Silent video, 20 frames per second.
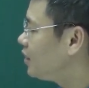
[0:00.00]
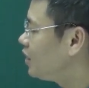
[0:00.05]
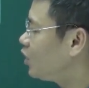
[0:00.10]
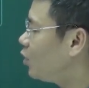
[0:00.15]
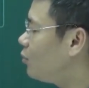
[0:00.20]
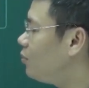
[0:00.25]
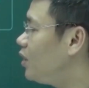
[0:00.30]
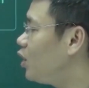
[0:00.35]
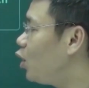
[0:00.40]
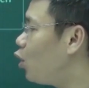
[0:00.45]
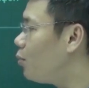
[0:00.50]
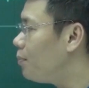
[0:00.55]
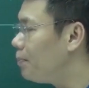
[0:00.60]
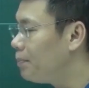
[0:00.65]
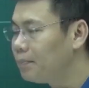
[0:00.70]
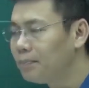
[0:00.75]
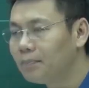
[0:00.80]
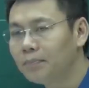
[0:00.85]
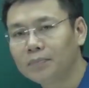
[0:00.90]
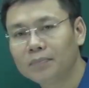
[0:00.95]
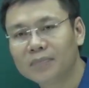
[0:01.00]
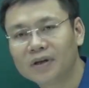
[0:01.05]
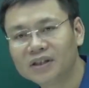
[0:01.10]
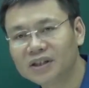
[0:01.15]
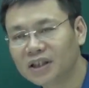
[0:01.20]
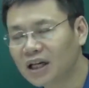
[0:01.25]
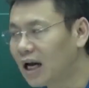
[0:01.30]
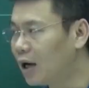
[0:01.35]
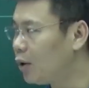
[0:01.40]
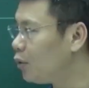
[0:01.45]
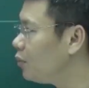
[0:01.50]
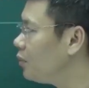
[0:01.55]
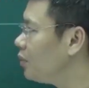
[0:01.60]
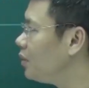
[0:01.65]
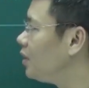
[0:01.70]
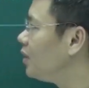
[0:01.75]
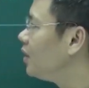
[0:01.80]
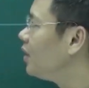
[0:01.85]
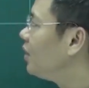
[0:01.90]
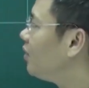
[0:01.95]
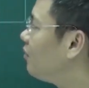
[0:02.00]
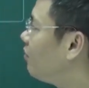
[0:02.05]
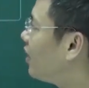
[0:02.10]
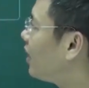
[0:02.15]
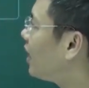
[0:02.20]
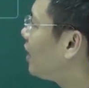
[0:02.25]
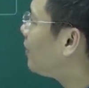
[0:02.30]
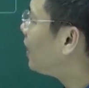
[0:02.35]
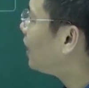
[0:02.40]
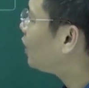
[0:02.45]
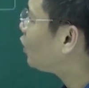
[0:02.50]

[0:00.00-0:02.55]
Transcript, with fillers: 60 ohm được chưa nào và ở đây